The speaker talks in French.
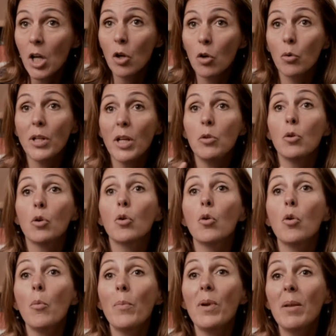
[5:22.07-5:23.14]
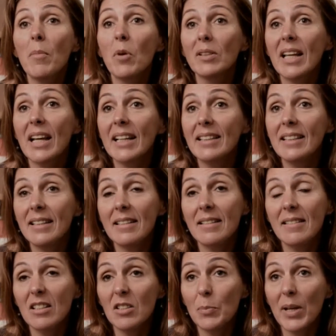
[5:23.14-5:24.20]
qu'on a une complémentarité des
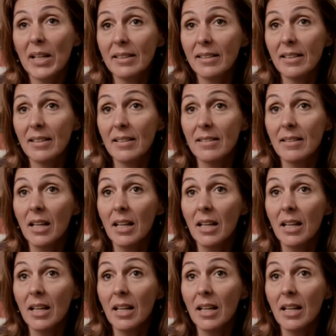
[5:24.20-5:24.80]
expertises.